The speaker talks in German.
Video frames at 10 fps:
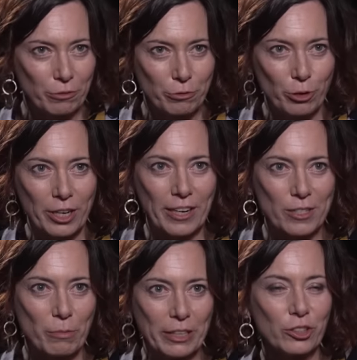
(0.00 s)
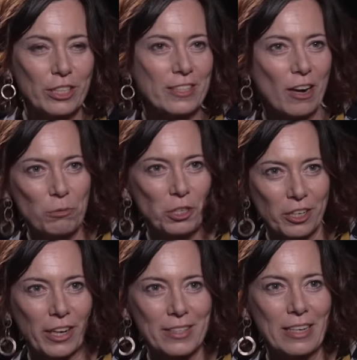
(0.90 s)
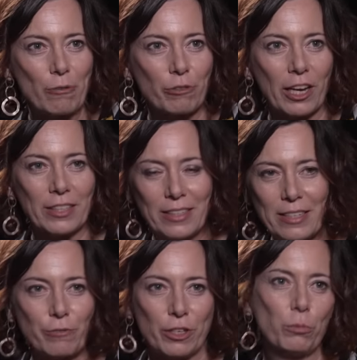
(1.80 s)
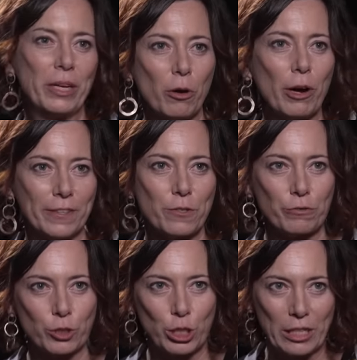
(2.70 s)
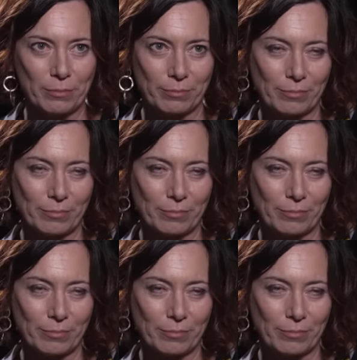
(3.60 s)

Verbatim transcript: gefühlt als Menschen, ist, glaube ich, auch ganz hilfreich, diese Phänomene heute zu verstehen.